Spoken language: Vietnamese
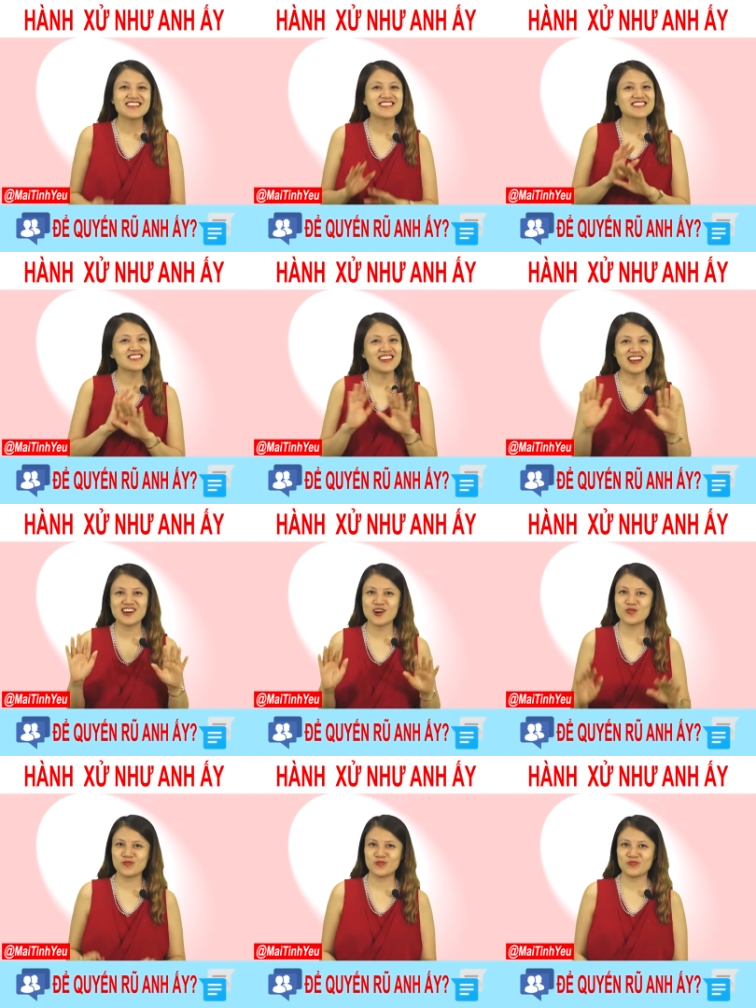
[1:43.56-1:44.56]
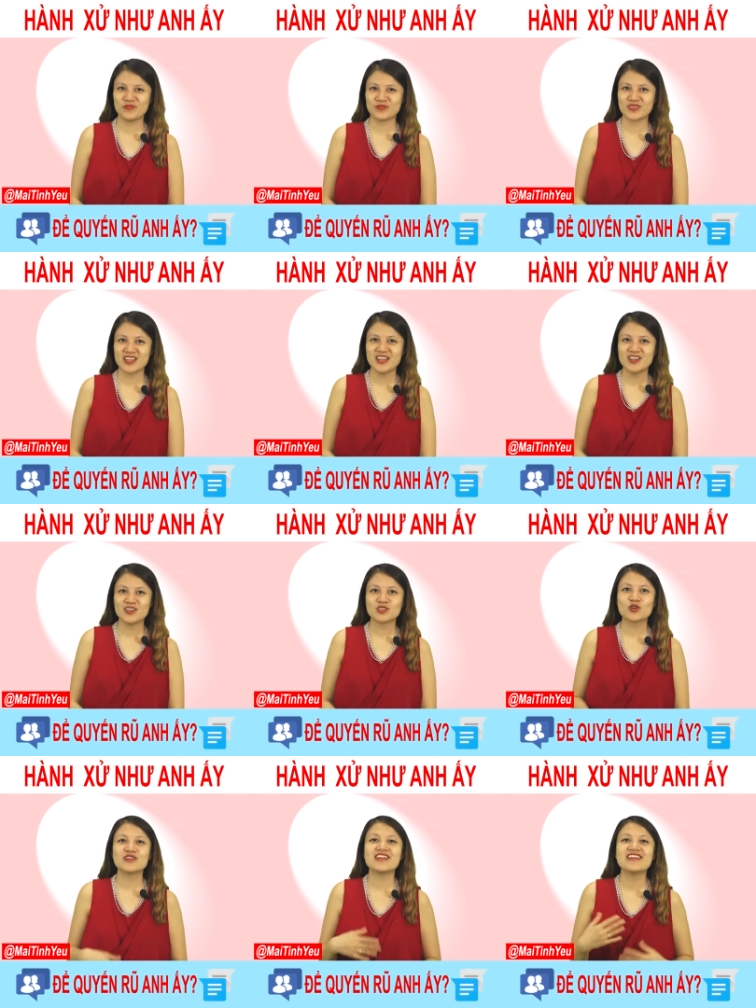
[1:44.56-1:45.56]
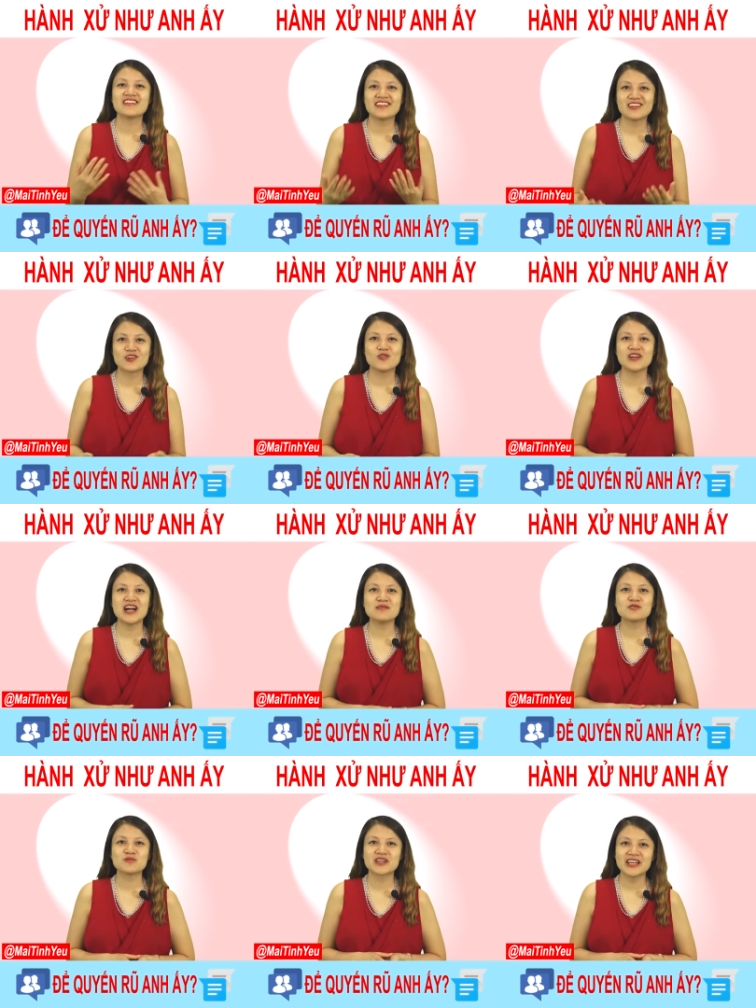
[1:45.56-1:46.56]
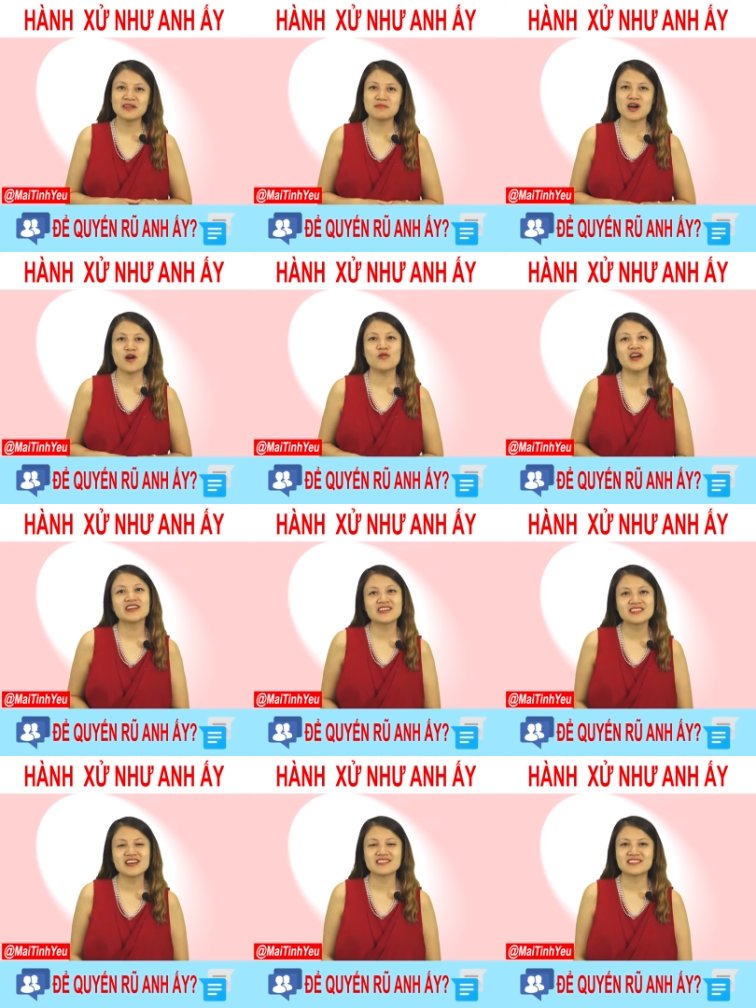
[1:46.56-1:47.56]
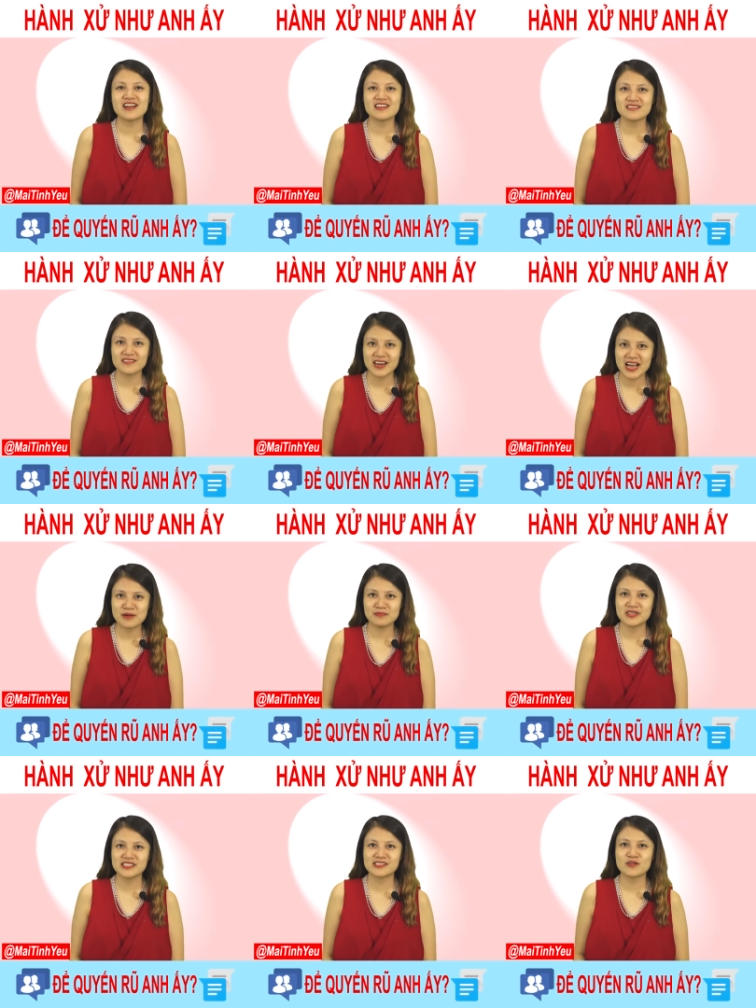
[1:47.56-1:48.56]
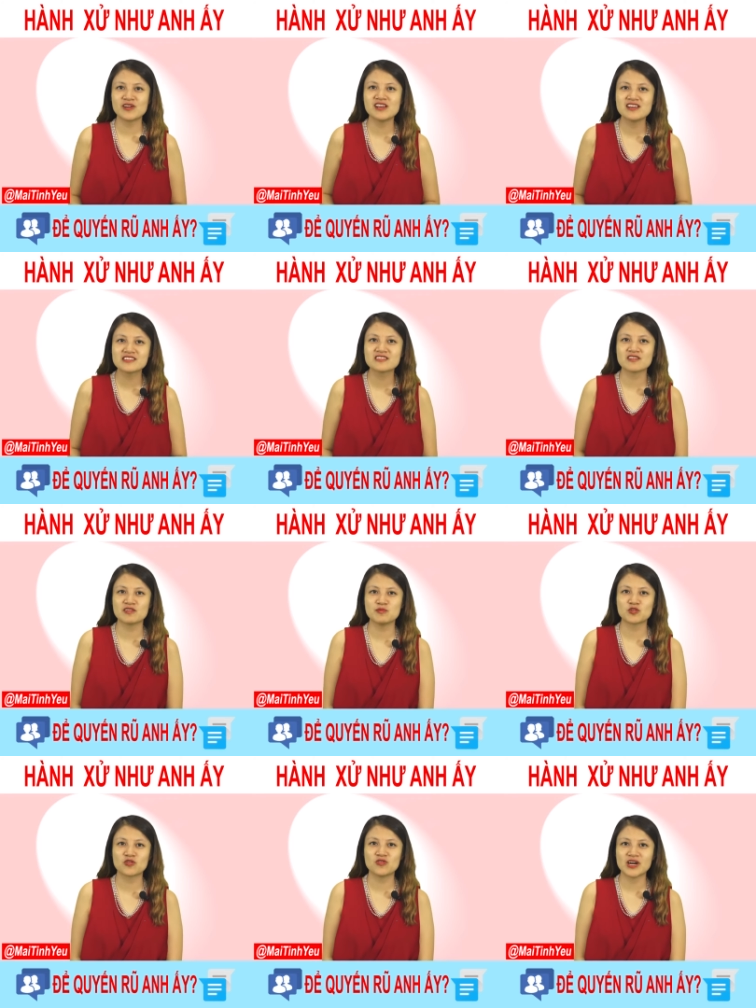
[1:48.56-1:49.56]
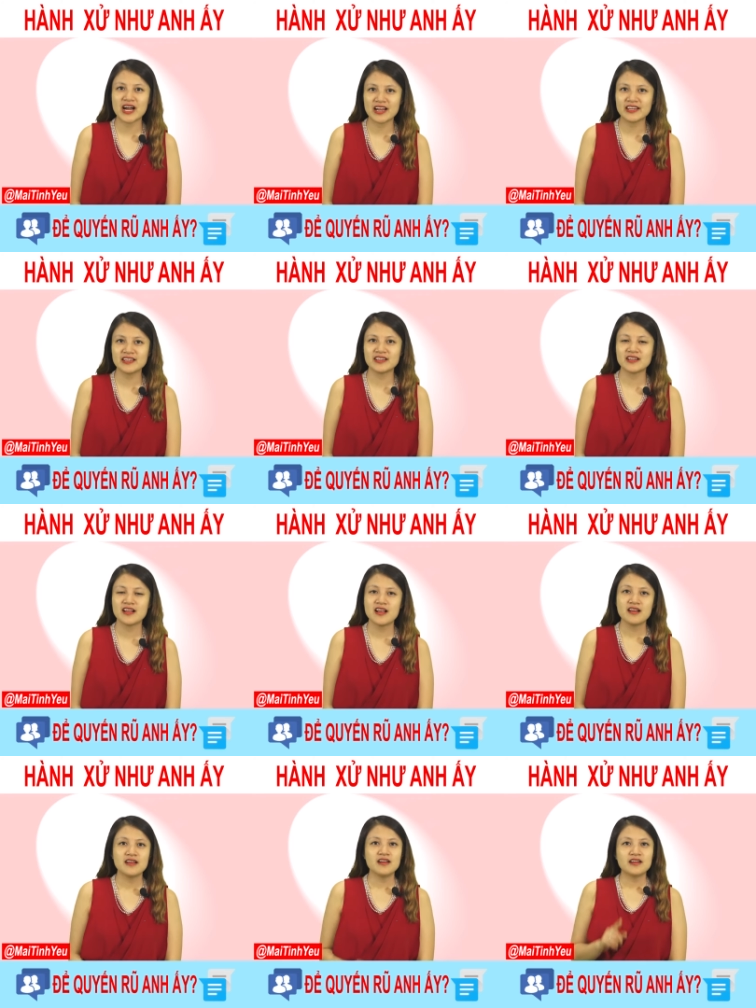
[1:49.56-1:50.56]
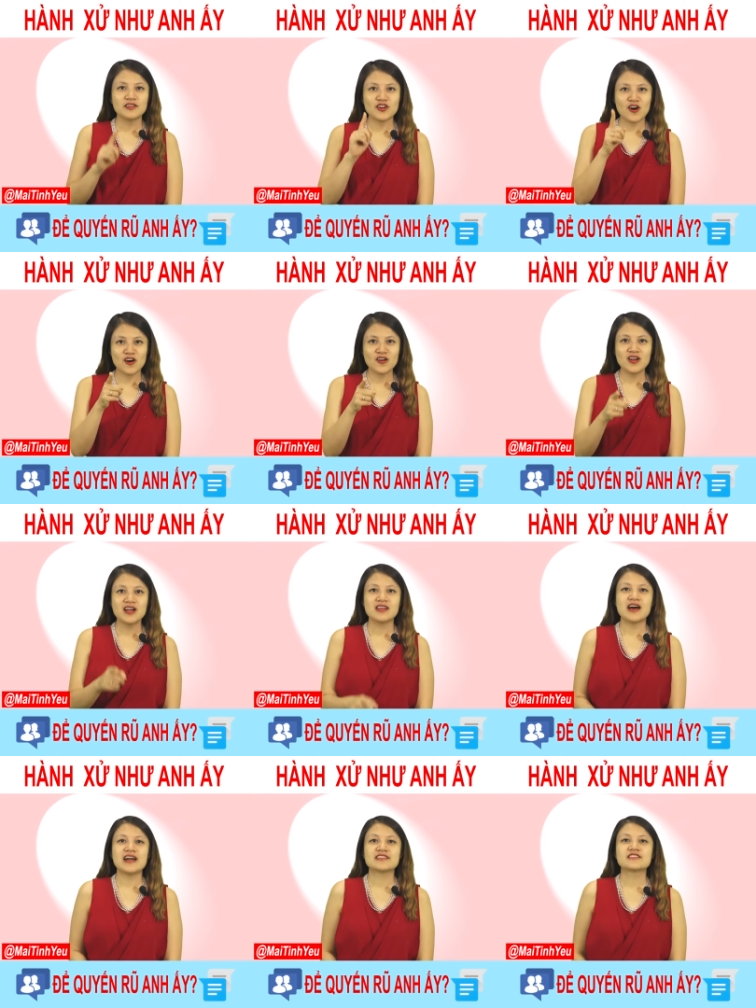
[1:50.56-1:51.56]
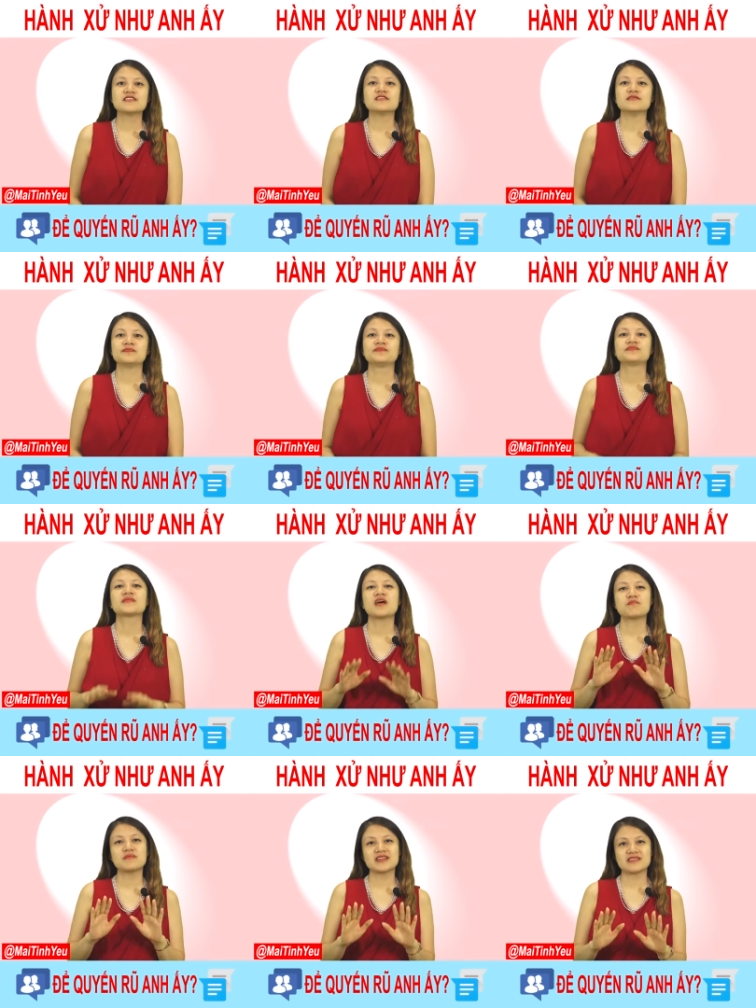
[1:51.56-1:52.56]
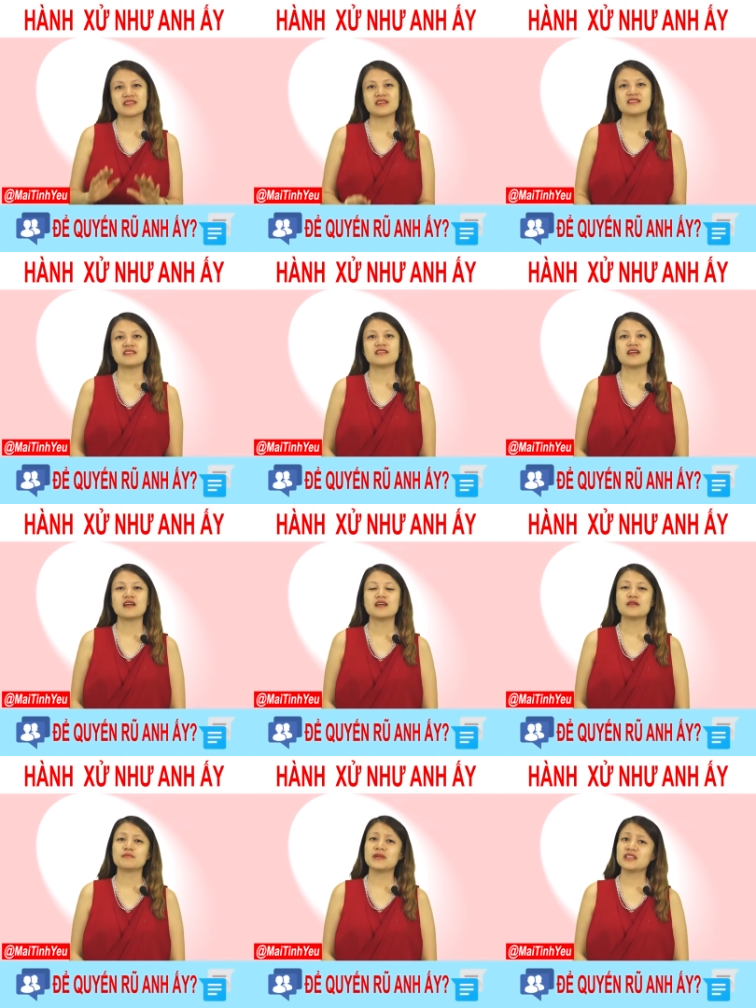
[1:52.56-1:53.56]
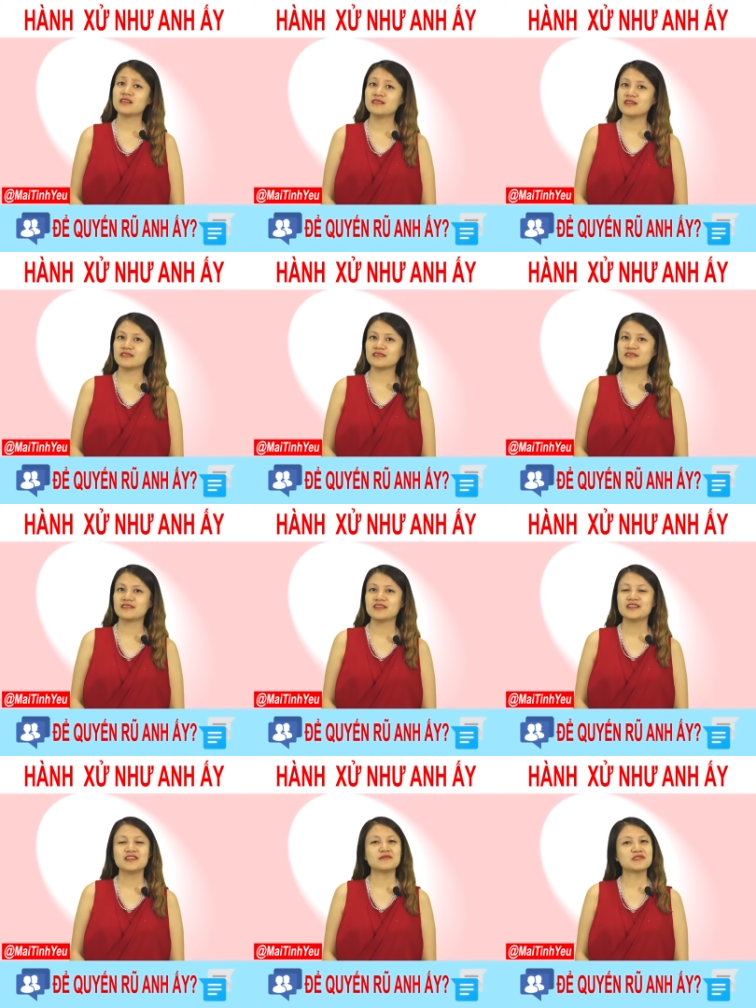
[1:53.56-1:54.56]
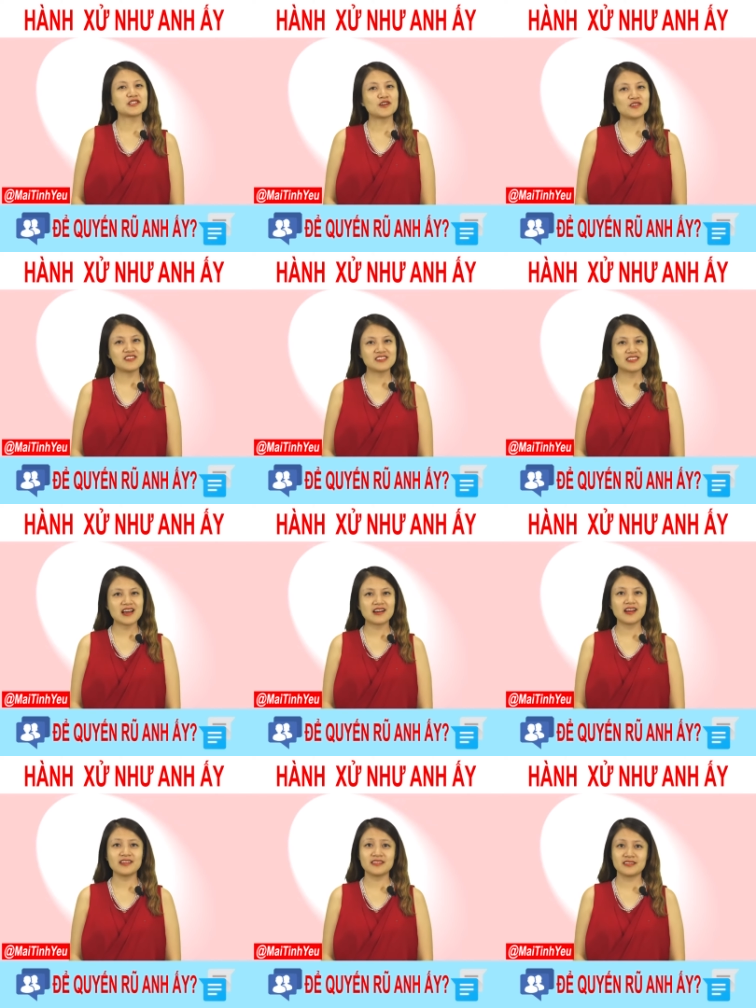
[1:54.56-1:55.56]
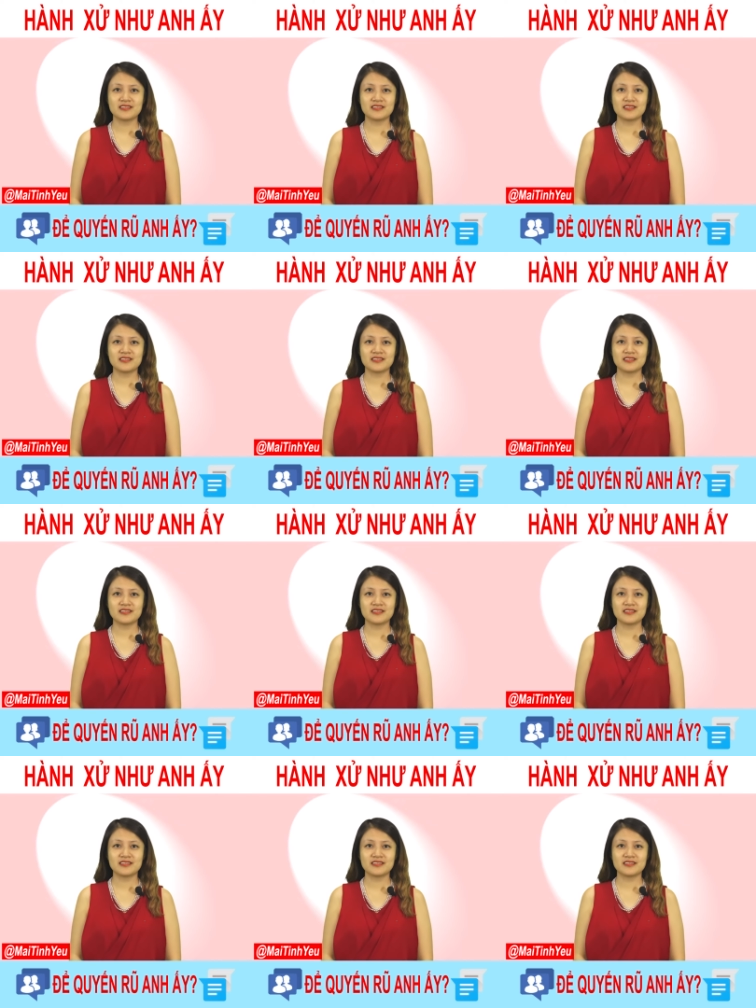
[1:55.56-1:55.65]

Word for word: chắc chắn là không tôi đã đề nghị cô ấy áp dụng cách mà hầu hết các chàng trai thường làm sau khi lên giường với một cô gái đó là hành xử thật bình tĩnh bình thường thậm chí còn hơi xa cách